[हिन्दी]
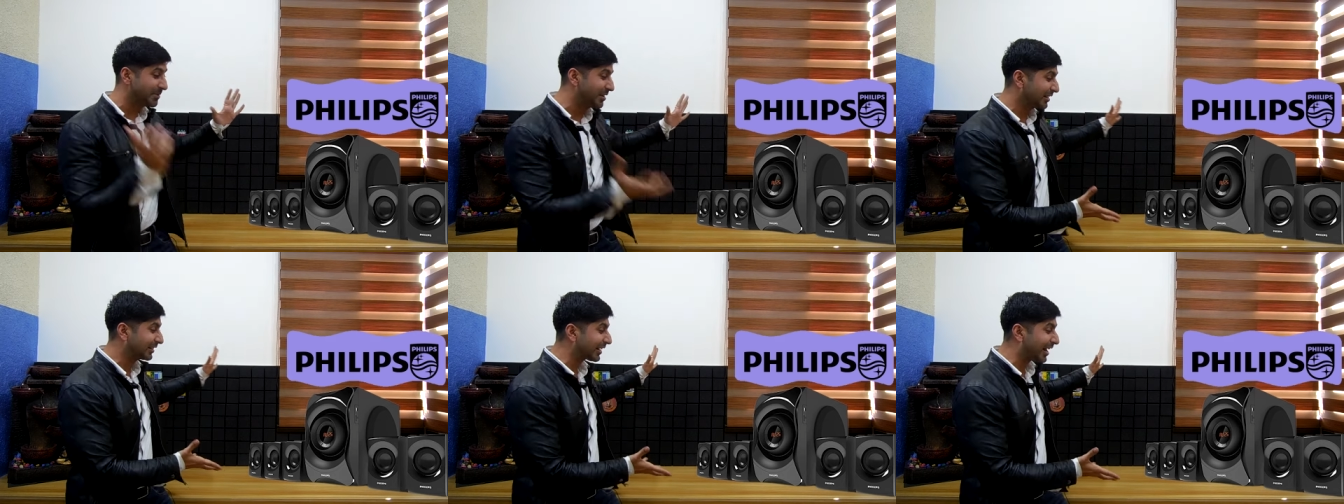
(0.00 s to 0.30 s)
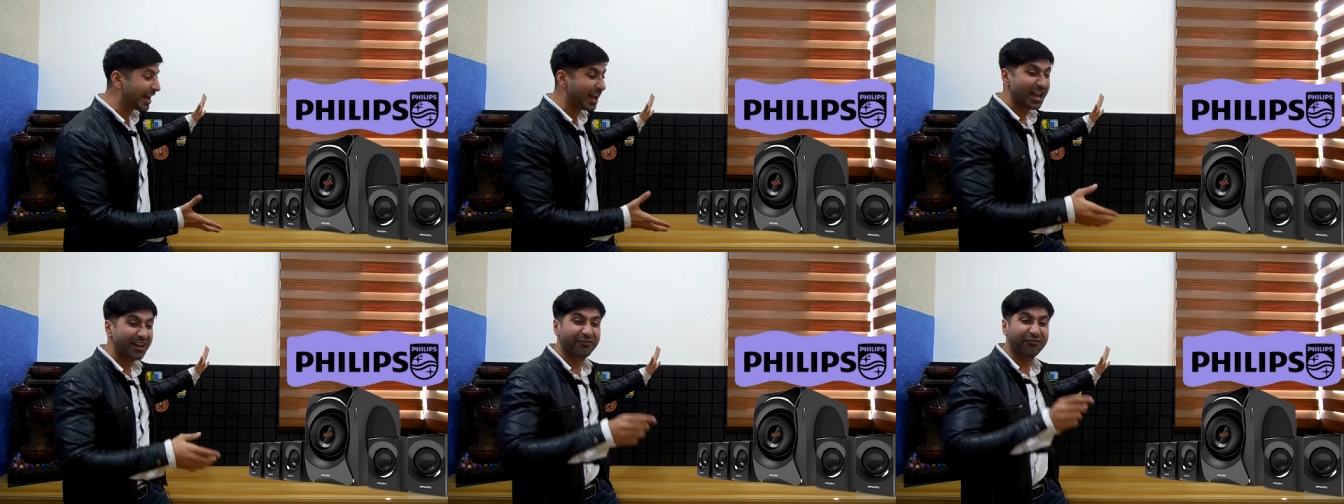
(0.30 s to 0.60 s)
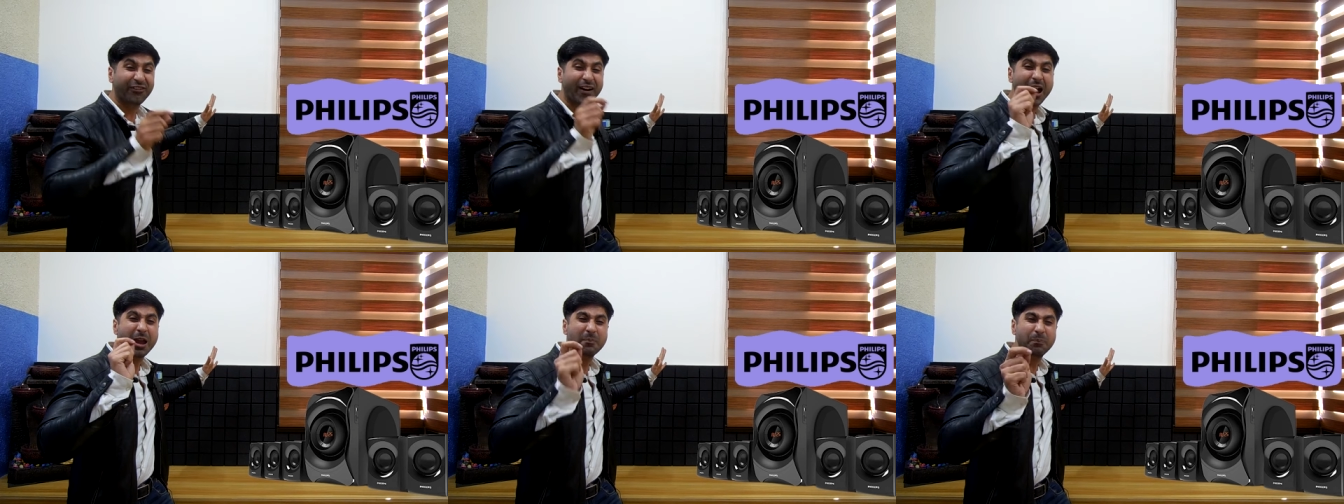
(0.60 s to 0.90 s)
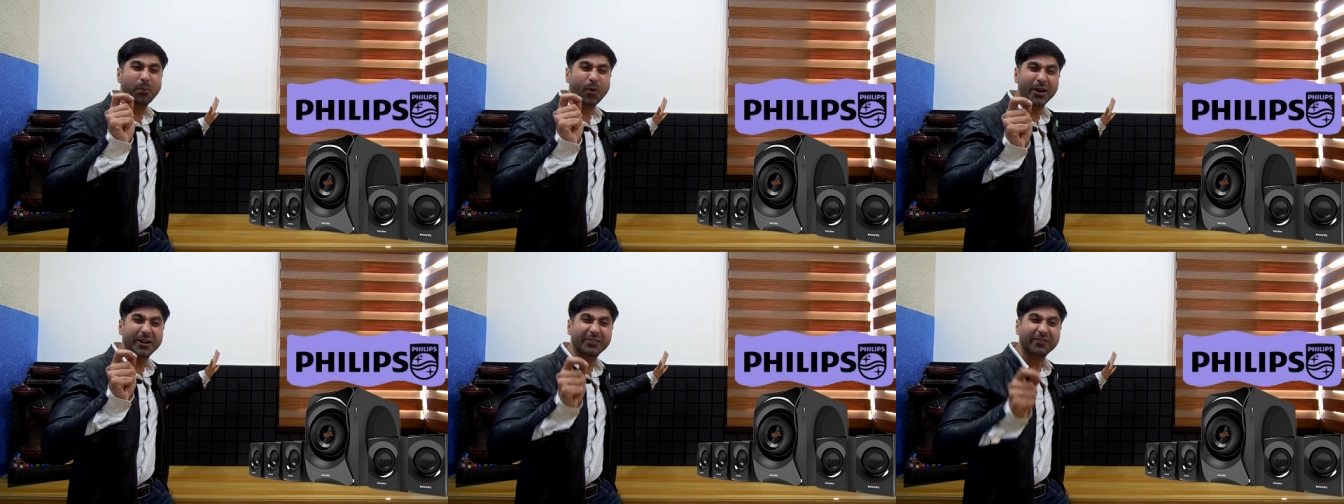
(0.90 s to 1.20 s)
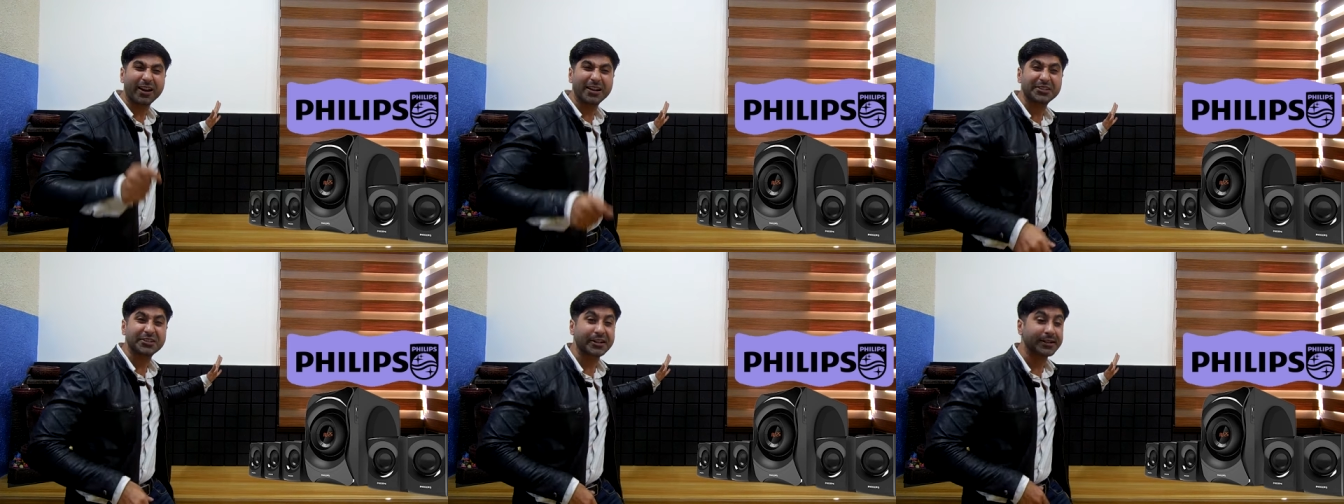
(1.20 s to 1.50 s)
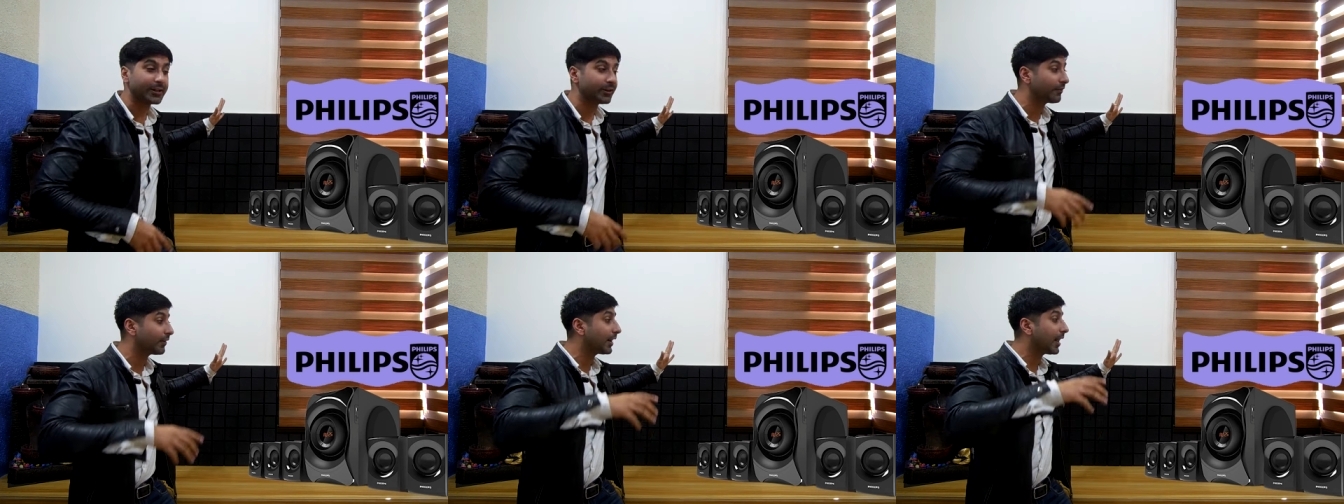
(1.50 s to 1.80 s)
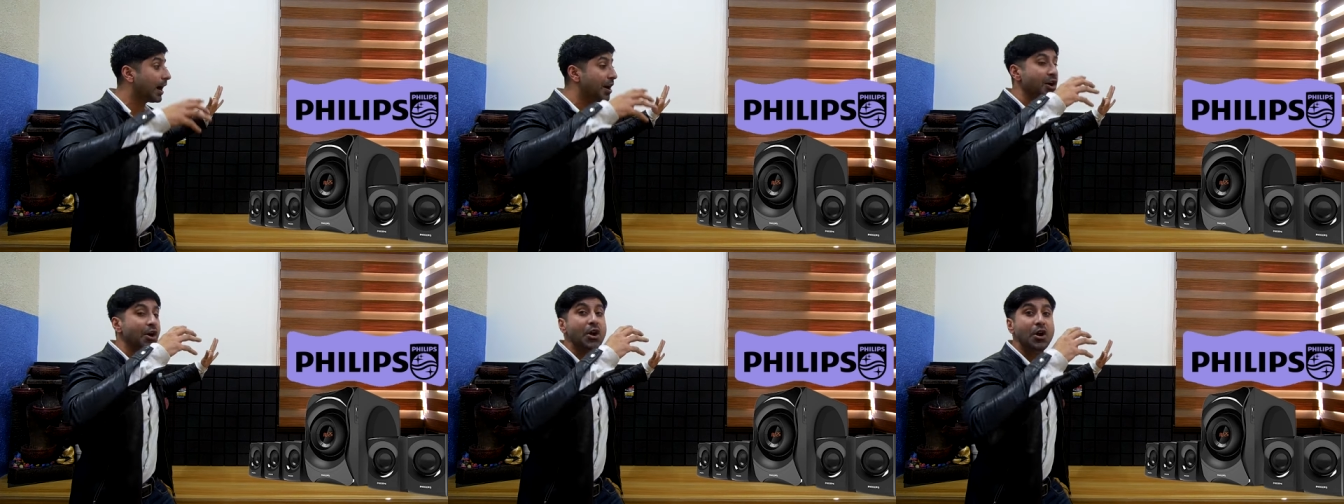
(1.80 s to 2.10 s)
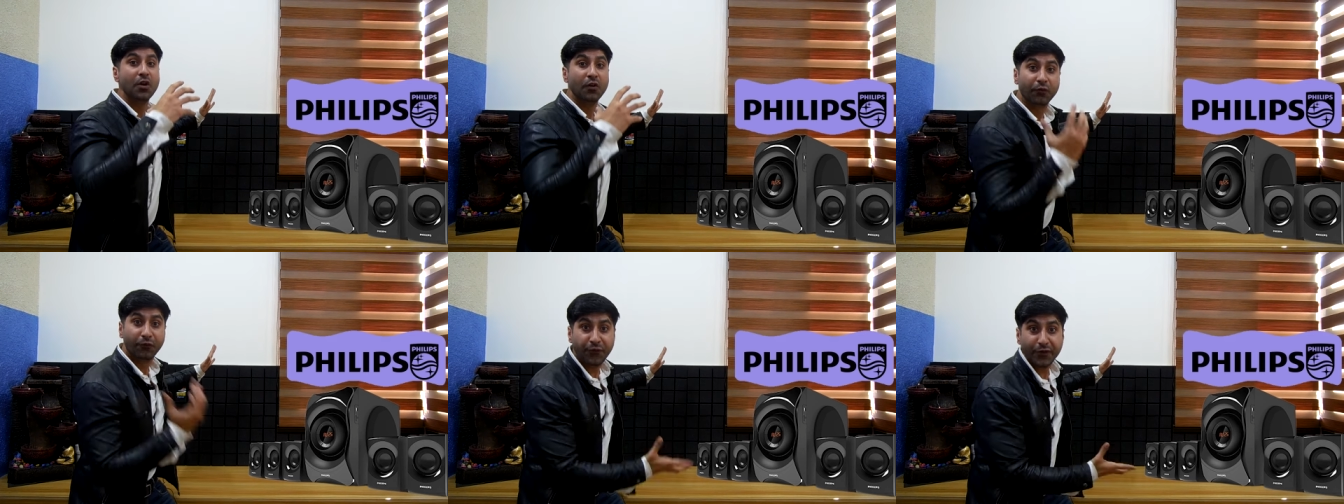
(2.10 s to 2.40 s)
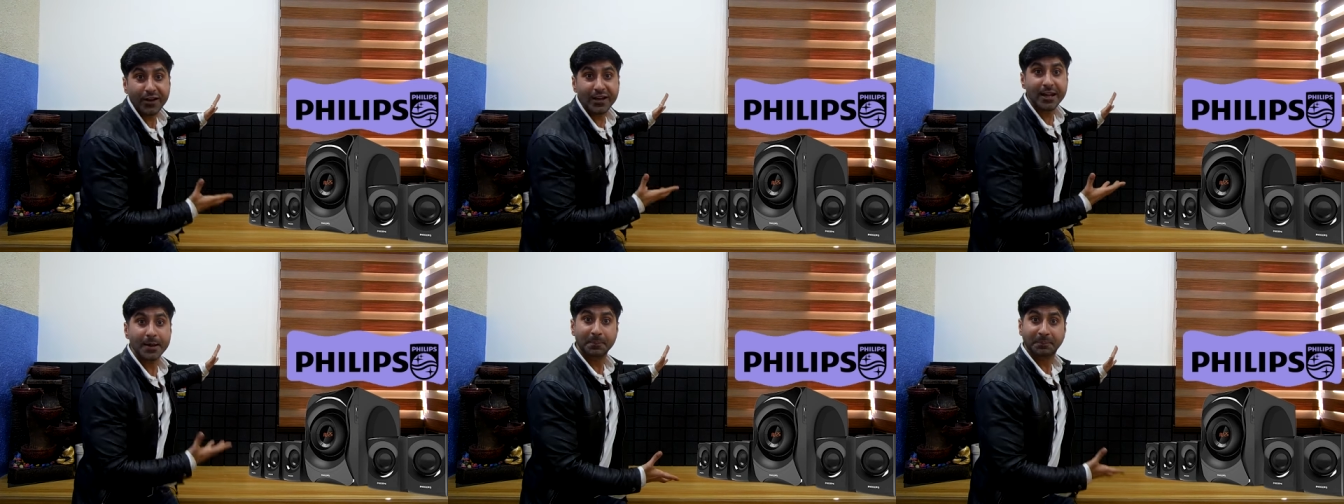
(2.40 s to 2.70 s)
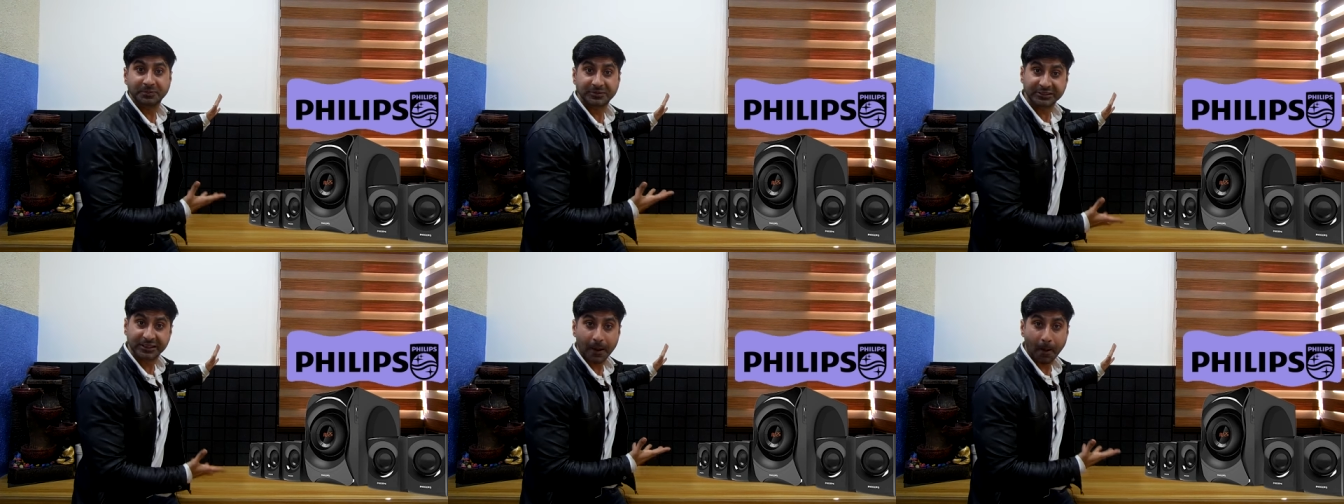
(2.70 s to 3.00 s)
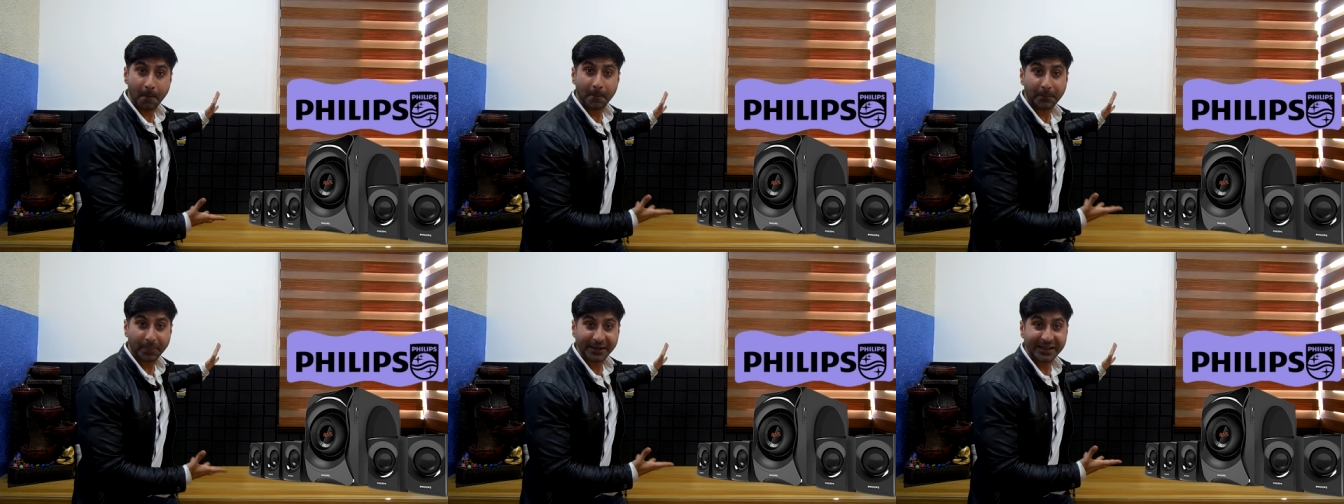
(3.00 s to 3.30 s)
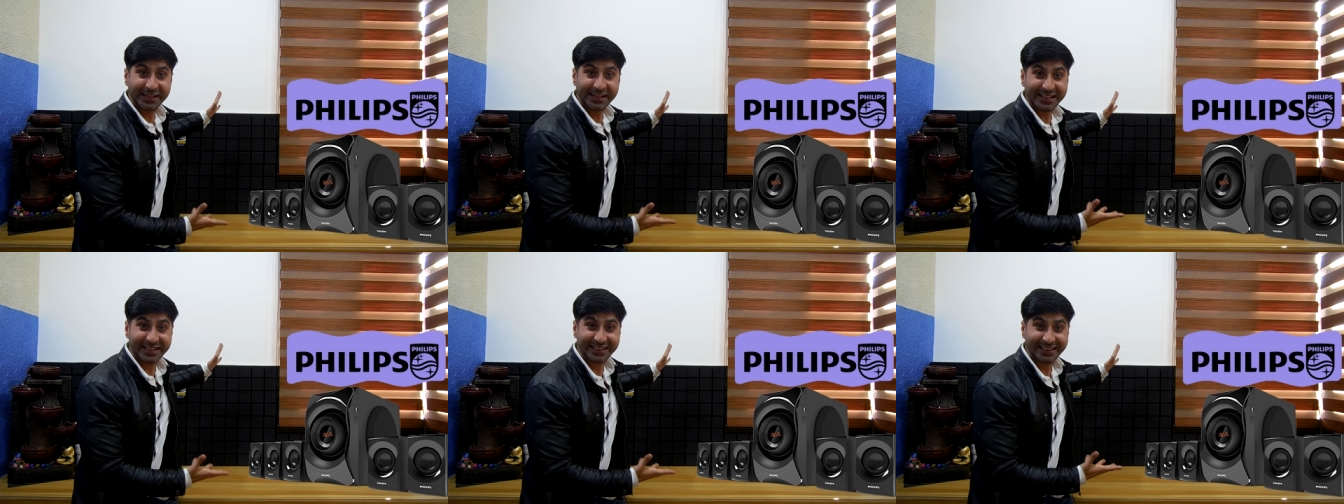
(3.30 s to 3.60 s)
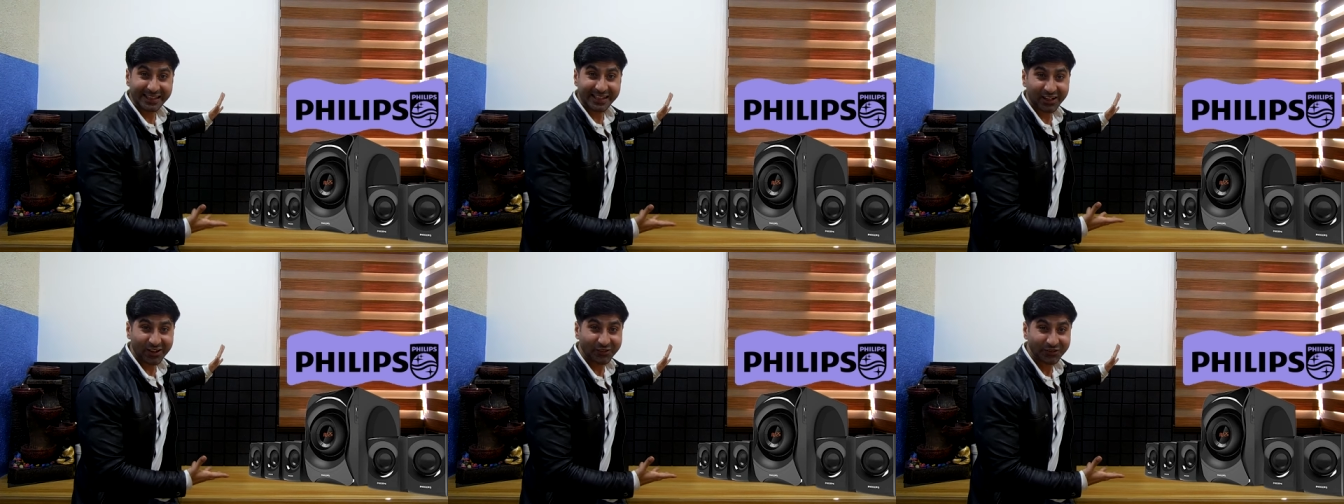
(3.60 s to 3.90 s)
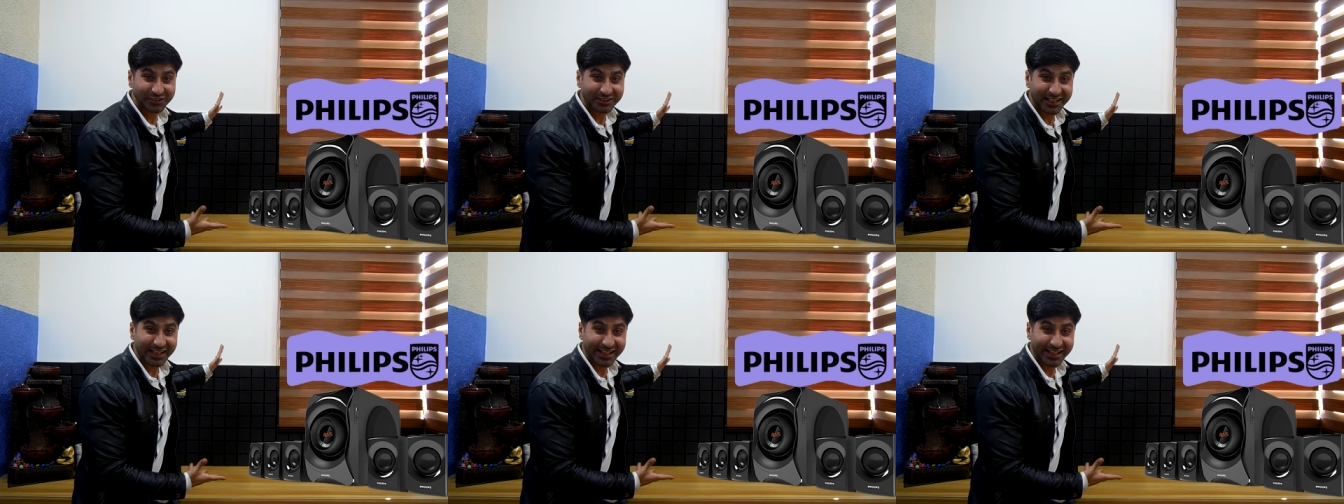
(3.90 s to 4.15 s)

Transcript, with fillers: मिल रहा है 5.1 चैनल वाला फिलिप्स कंपनी की तरफ